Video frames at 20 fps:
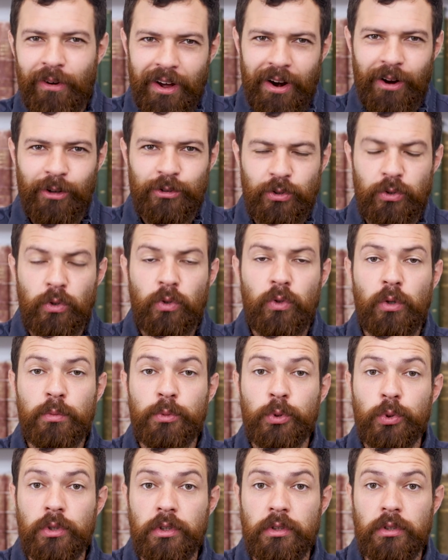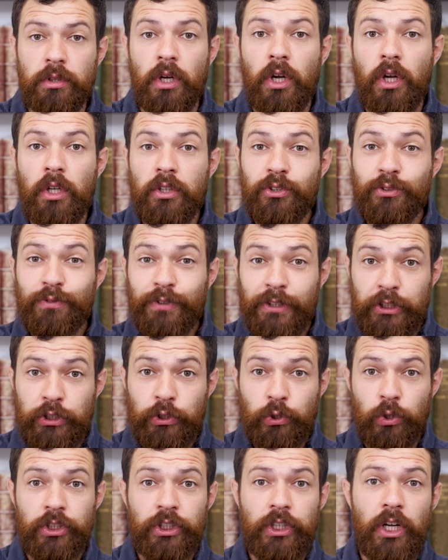ao canal do Dr. Multos. No vídeo
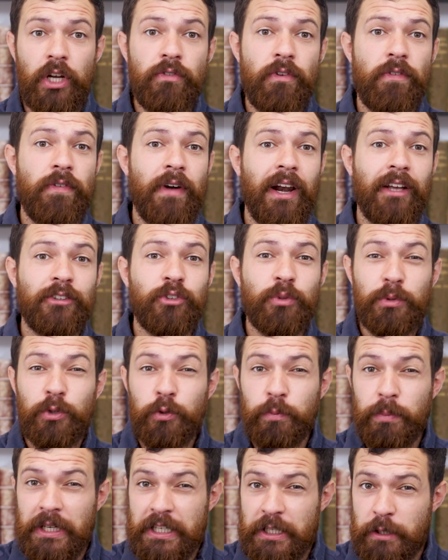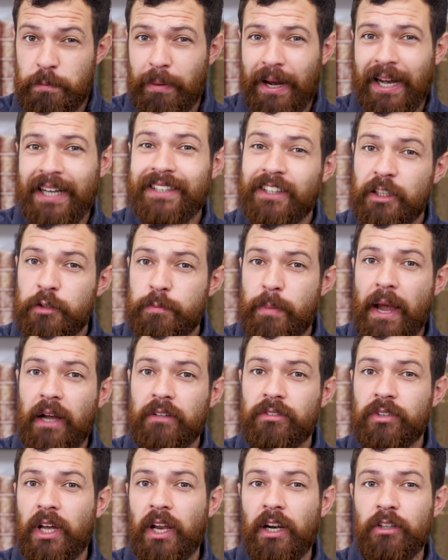de hoje eu vou falar sobre os principais
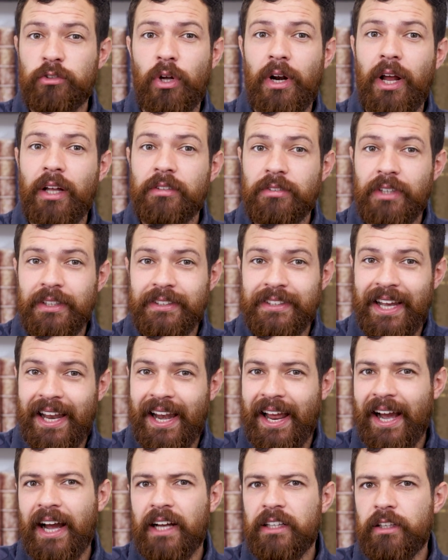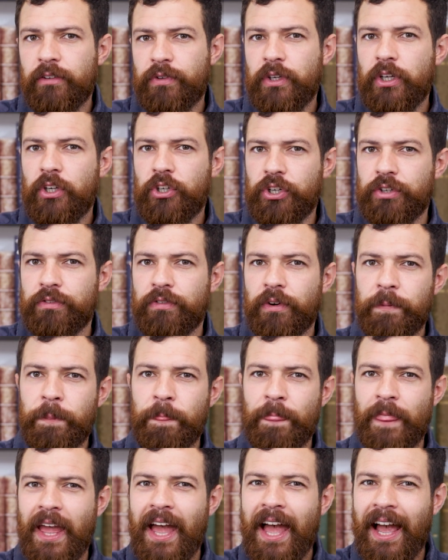aspectos relacionados à CNH definitiva,
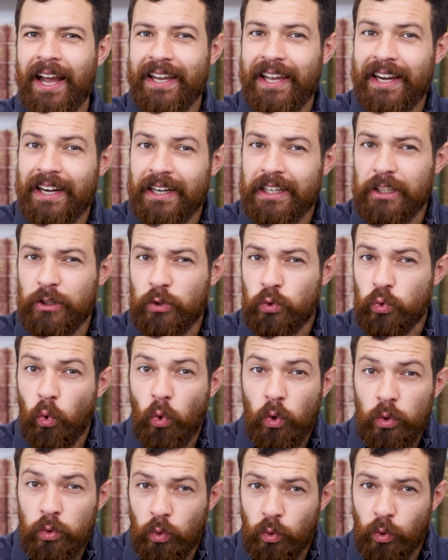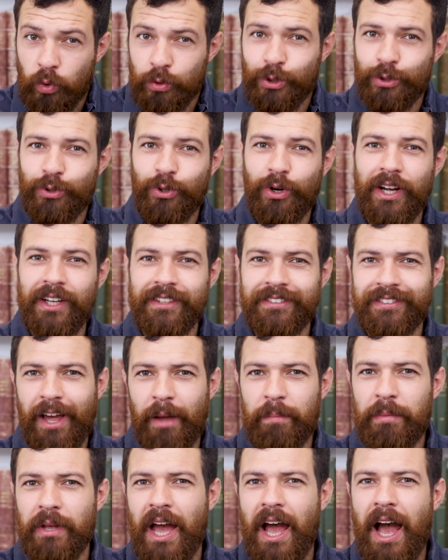aquela que todo condutor
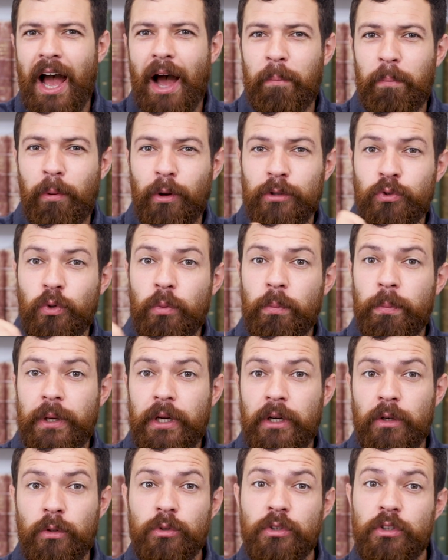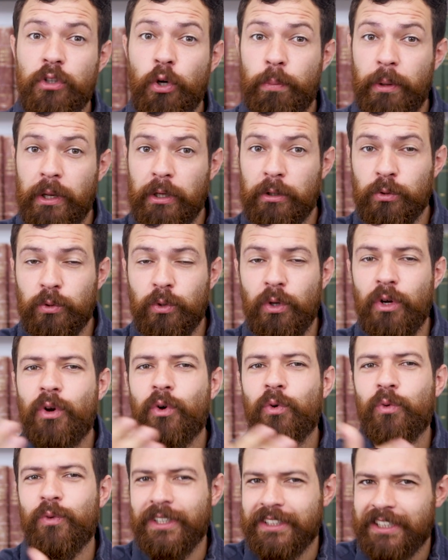recebe após cumprir o seu período
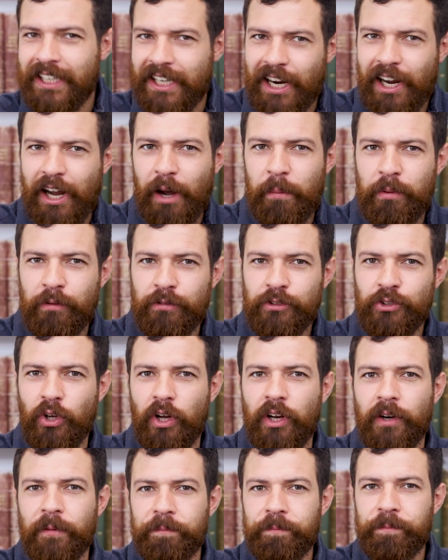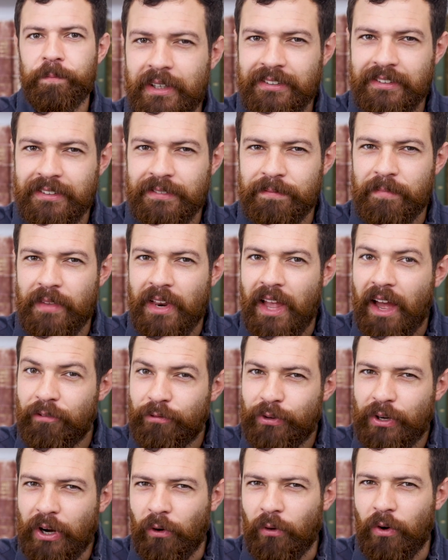com a CNH provisória. Mas,
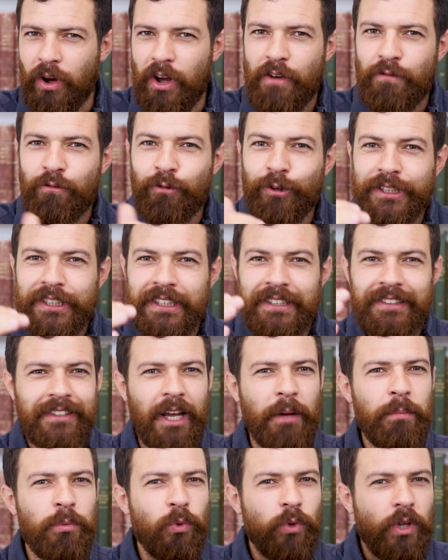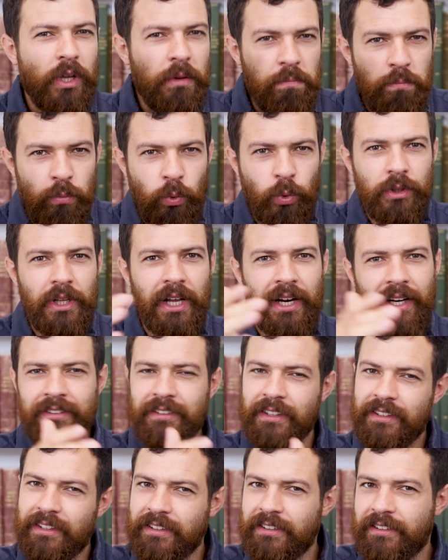afinal, você sabe o que muda
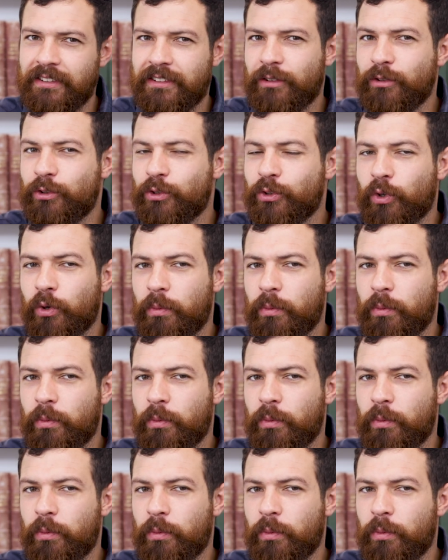nessa transição de